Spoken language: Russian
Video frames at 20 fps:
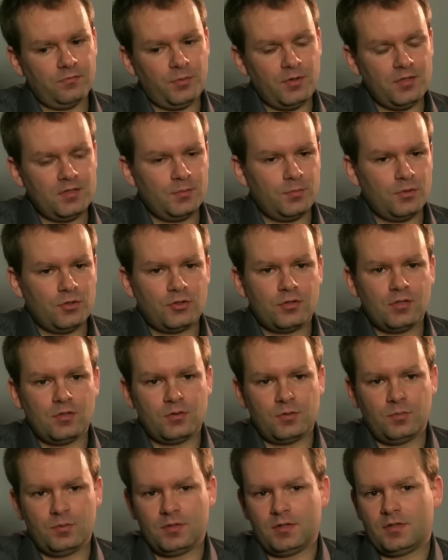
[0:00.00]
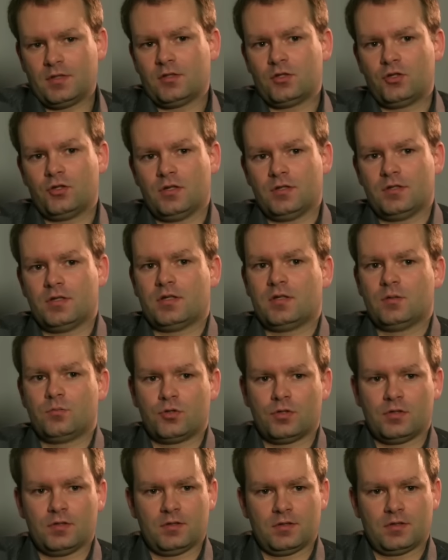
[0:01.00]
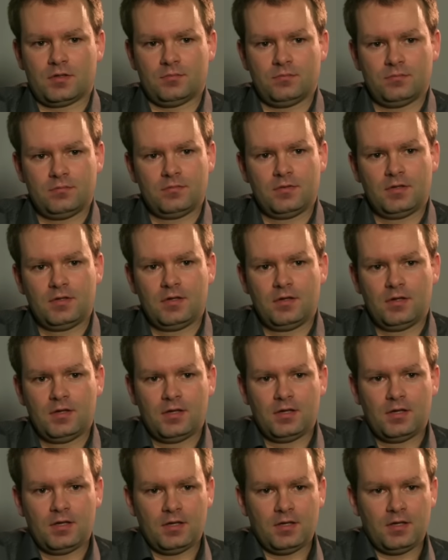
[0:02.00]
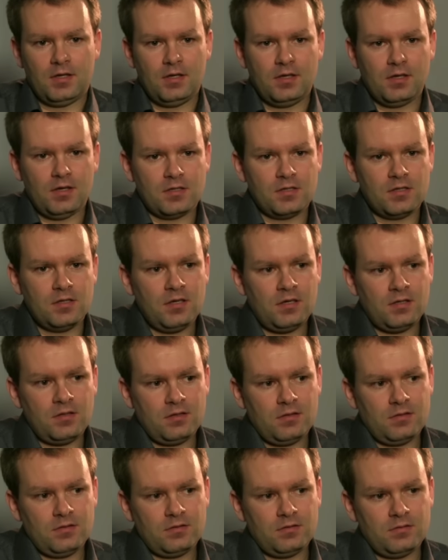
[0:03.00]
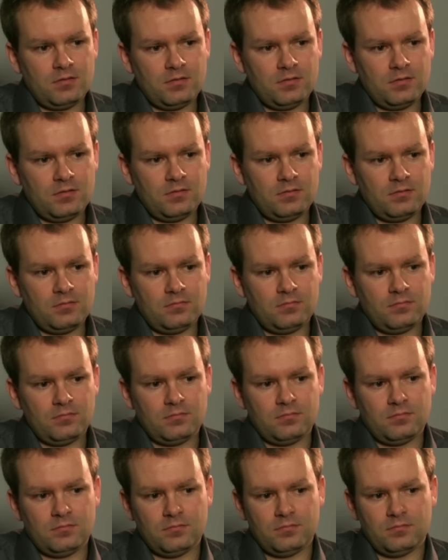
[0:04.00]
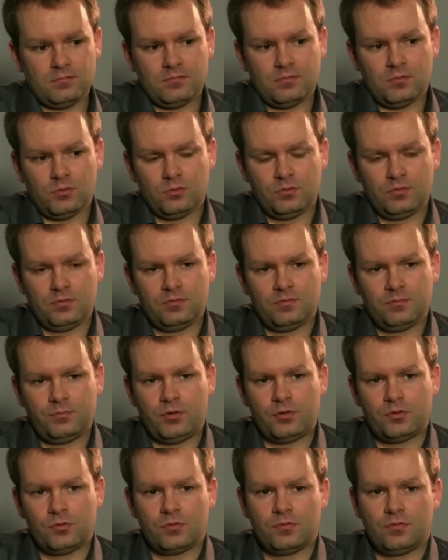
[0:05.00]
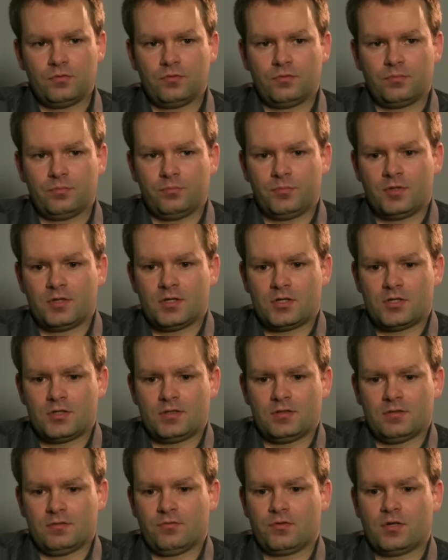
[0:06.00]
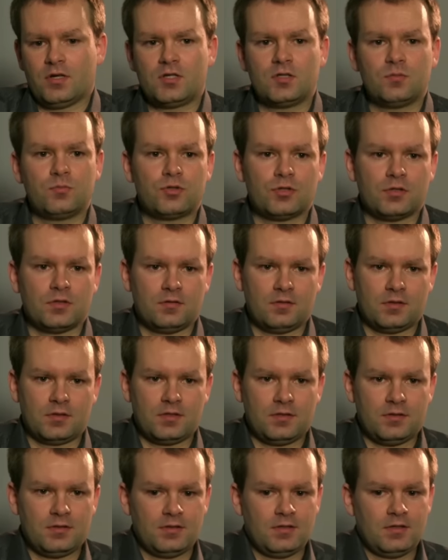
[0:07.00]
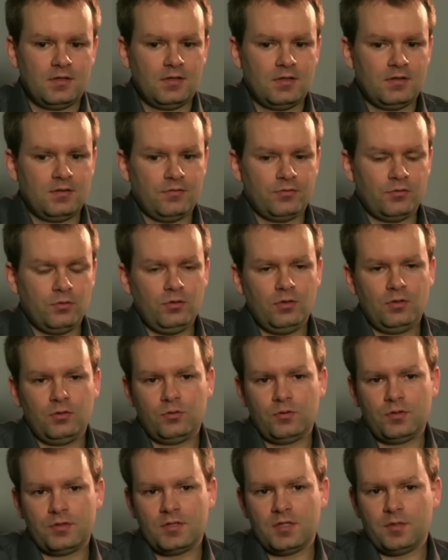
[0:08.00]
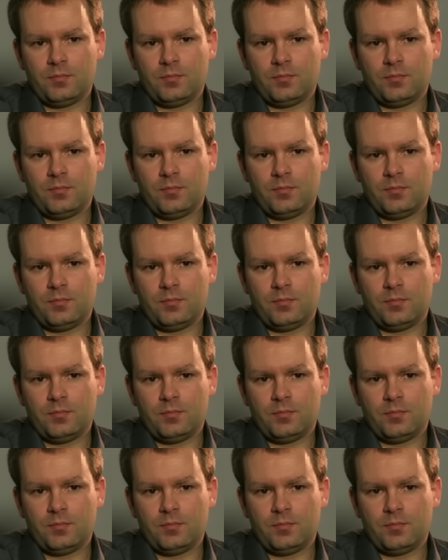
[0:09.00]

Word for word: В принципе, я считаю себя достаточно азартным человеком. И азарт, э, он присутствует, мне кажется, в каждом человеке в той или иной